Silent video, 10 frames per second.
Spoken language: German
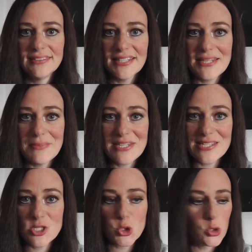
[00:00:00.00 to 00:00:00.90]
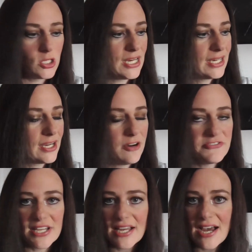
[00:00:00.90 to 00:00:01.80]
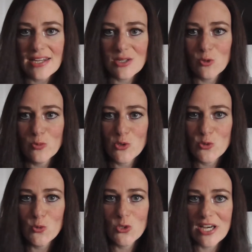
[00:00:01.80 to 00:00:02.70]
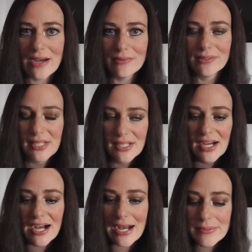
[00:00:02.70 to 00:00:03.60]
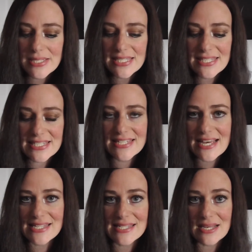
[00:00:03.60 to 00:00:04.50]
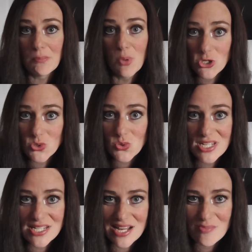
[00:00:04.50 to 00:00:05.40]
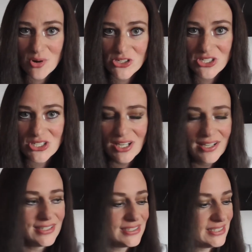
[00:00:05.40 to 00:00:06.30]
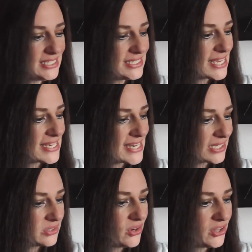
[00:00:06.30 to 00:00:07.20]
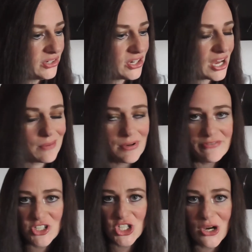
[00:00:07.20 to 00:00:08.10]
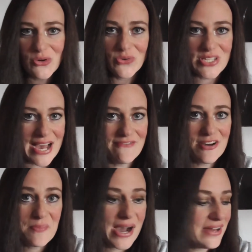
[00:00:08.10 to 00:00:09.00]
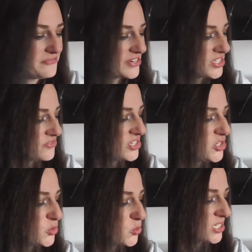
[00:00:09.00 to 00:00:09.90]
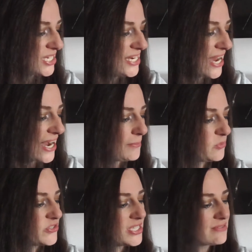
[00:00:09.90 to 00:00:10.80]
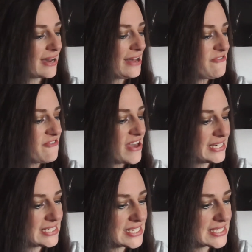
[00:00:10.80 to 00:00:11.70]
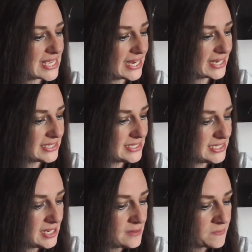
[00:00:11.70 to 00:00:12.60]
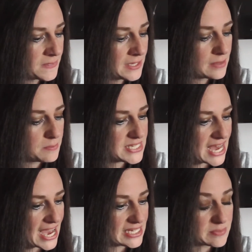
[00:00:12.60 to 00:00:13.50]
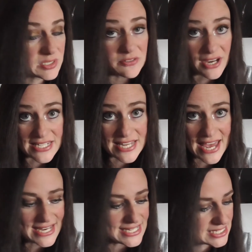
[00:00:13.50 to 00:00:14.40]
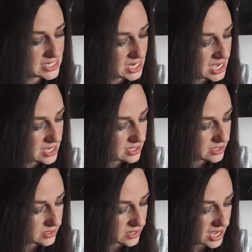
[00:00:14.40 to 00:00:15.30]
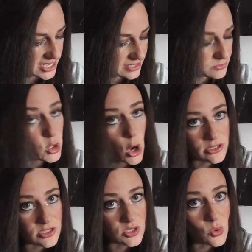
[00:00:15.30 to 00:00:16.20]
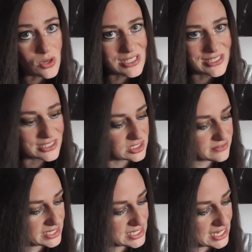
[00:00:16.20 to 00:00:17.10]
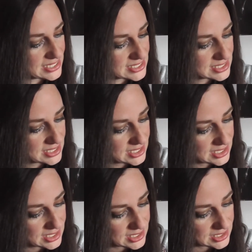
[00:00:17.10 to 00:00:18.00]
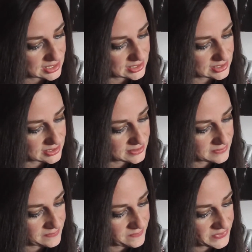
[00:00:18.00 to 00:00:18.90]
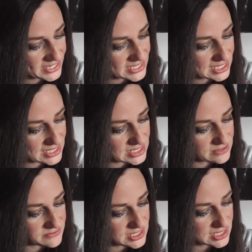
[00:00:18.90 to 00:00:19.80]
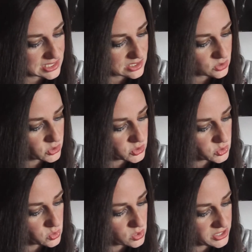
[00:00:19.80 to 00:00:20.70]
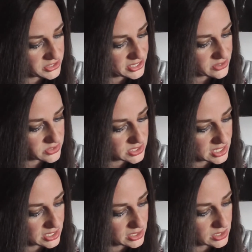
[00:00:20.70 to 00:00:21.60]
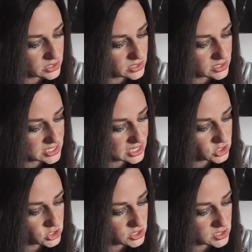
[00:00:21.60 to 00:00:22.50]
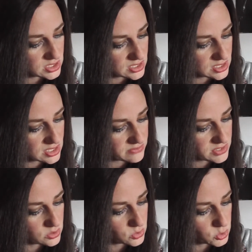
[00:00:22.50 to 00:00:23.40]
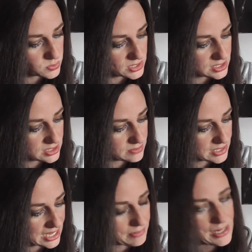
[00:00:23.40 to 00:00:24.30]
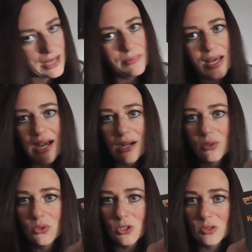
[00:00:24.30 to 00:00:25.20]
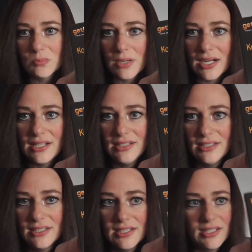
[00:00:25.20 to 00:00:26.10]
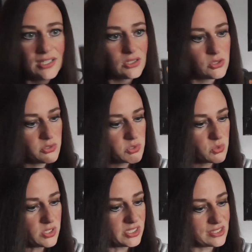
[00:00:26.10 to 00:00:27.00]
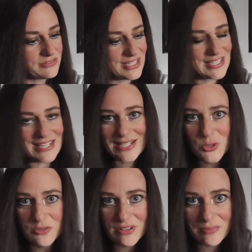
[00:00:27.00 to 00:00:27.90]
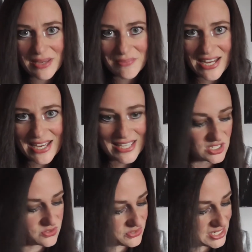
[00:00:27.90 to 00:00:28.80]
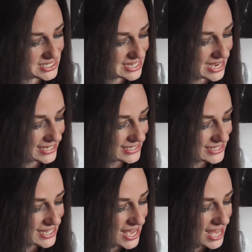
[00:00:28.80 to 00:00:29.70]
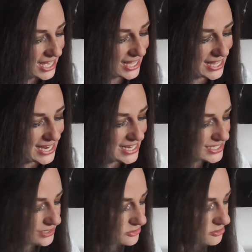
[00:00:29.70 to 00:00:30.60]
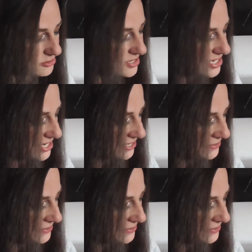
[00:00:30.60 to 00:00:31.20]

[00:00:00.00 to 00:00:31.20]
Nachdem ich jetzt hier stundenlang auf der Karte rumgesucht habe, habe ich das Motto dieser Box nicht entdecken können, aber wir schauen uns einfach mal an, was wir hier drin haben. Und zwar fängt das an mit einem Quartett, einem Konsolenquartett. Ähm, da treten die wichtigsten Konsolen aus der, äh, der Geschichte der Videospiele, bla bla bla, guckt mal. Konsolenquartett, da gucken wir mal eben rein. Das finde ich ja eigentlich relativ cool,